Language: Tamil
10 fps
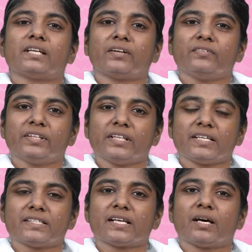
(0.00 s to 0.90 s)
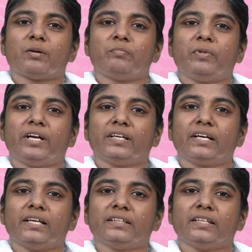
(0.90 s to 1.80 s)
சர்வதேச
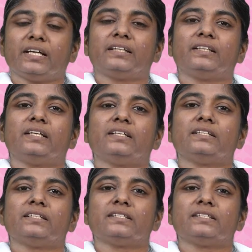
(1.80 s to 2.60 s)
பெண்கள் தினத்தின்